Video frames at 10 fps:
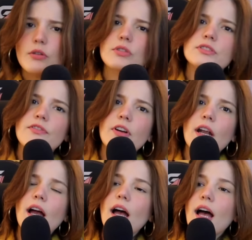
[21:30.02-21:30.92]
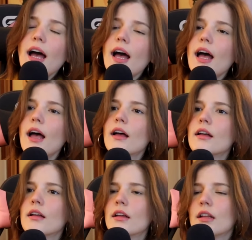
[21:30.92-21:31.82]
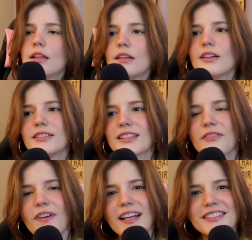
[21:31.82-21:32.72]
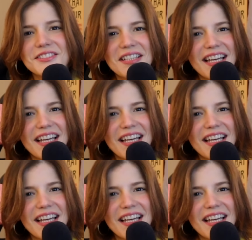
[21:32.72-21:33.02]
E o Christopher: Ah. Nossa, que fácil.